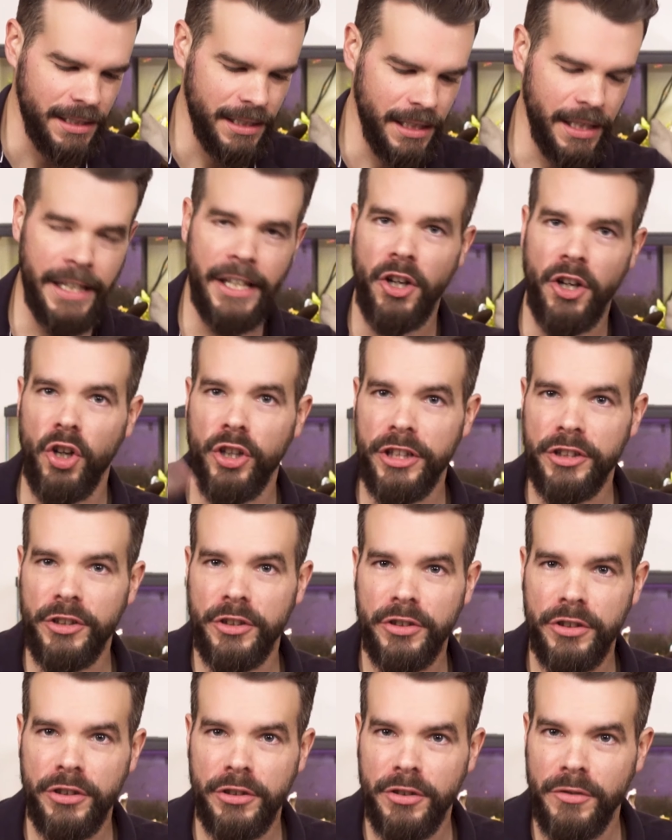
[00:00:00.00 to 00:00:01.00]
Allez, en
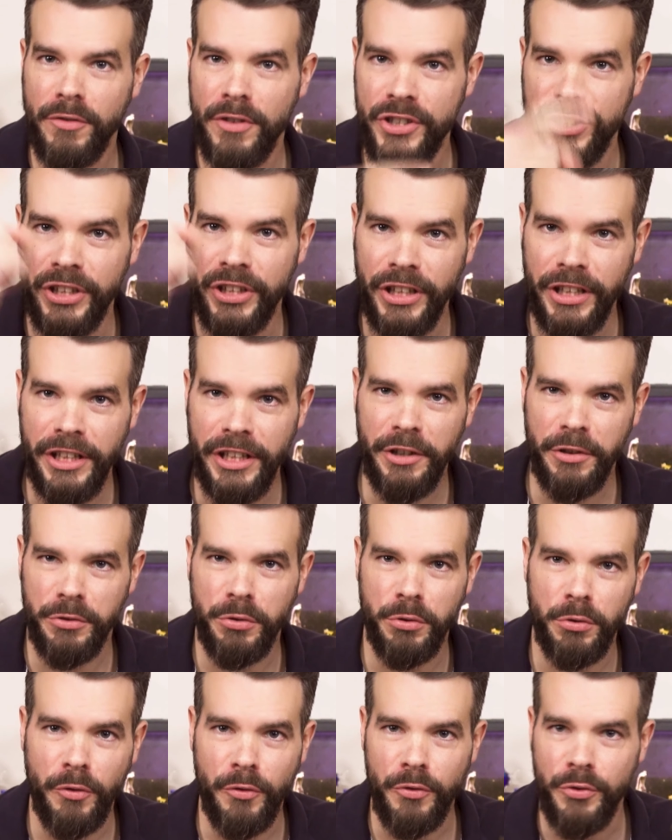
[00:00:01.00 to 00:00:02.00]
attendant, on envoie le générique, on
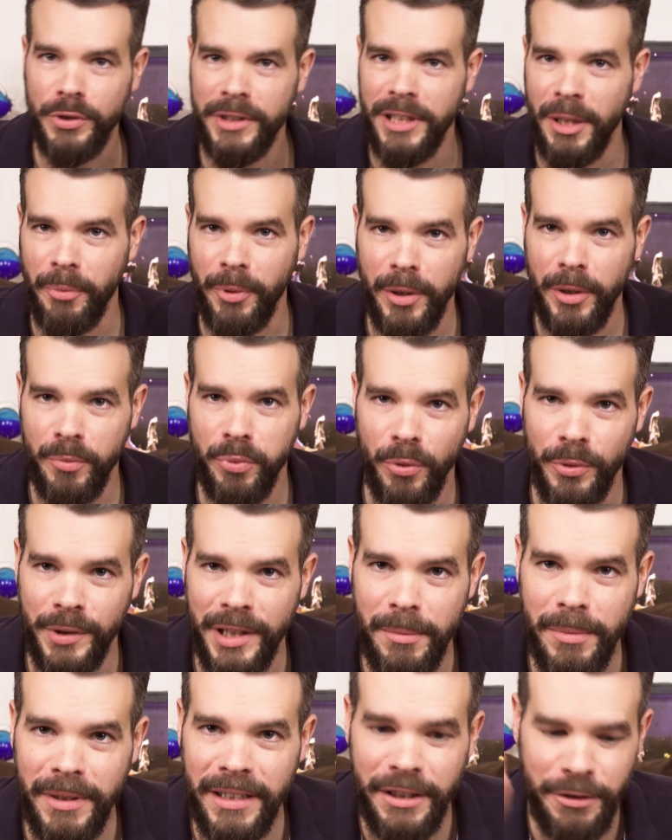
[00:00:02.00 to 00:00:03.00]
se retrouve juste après pour
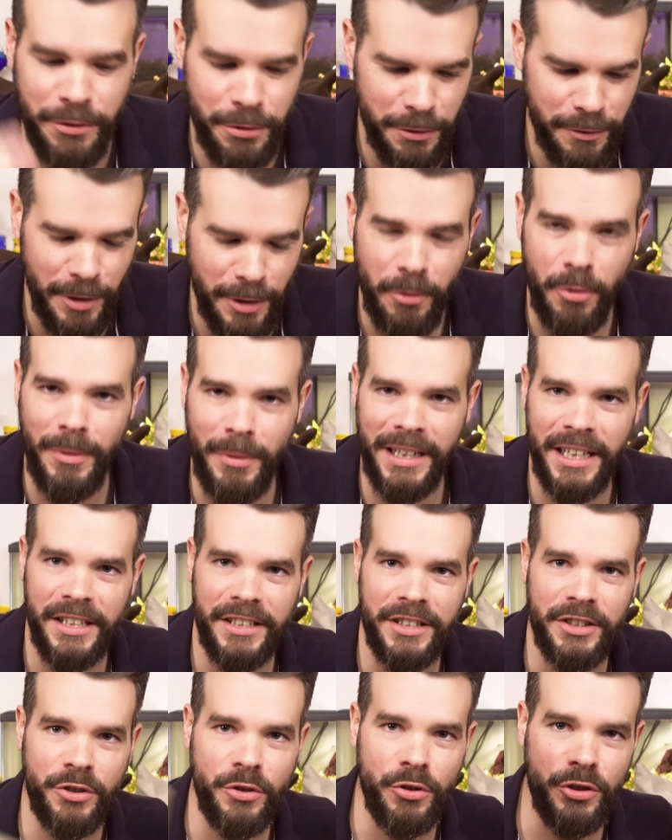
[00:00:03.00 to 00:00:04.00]
déballer ce fameux
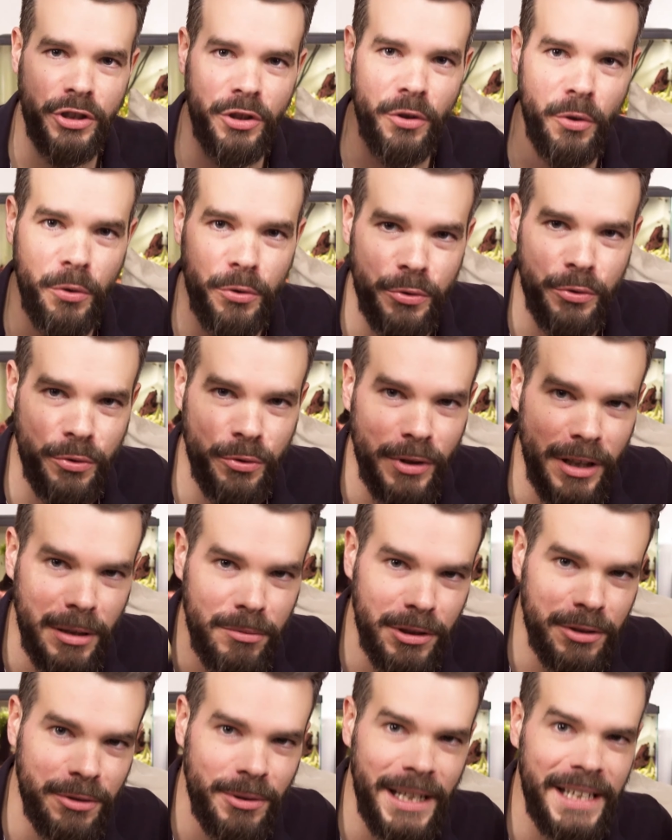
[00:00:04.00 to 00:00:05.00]
magazine que j'ai reçu dans la
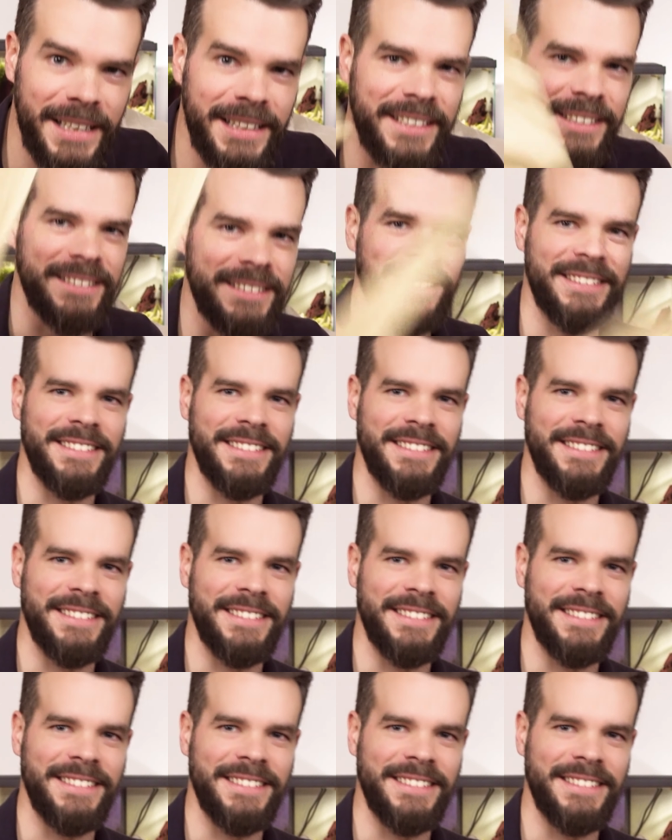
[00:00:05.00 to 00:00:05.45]
boîte aux lettres.